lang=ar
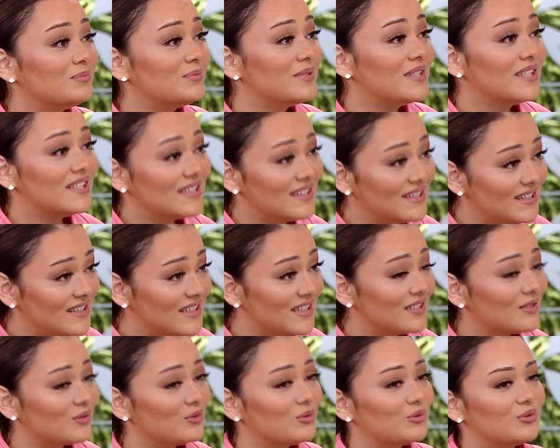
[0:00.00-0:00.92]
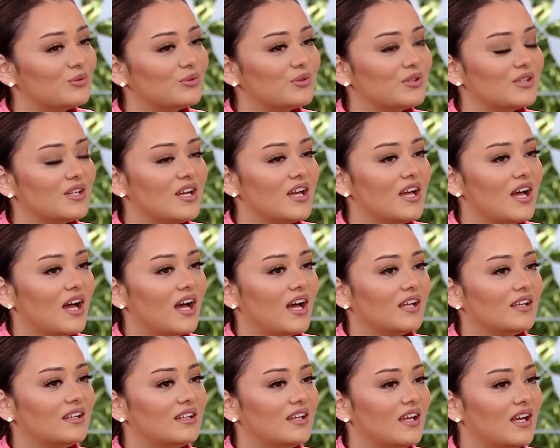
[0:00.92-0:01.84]
جدا
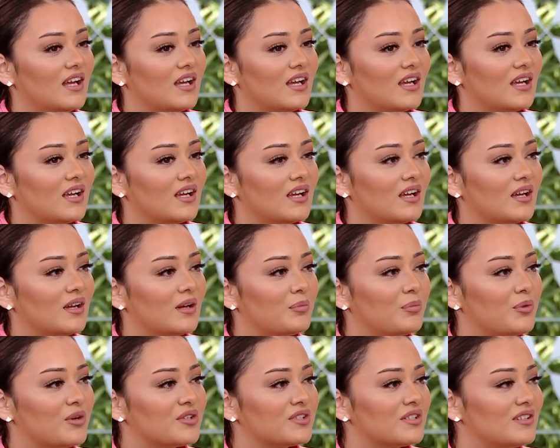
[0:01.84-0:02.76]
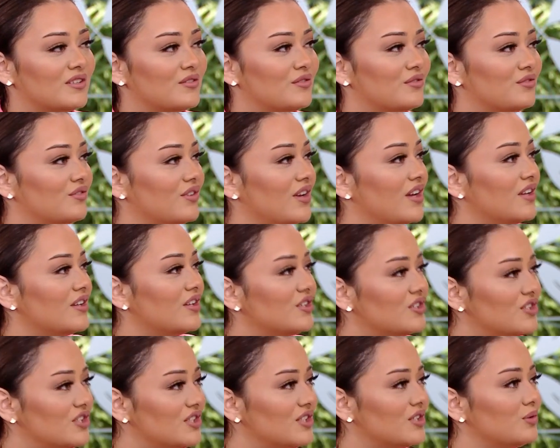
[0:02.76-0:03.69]
وعندها بوزيتيف
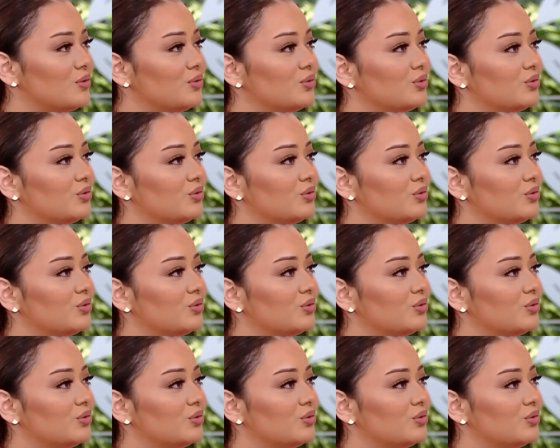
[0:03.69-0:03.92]
انرجي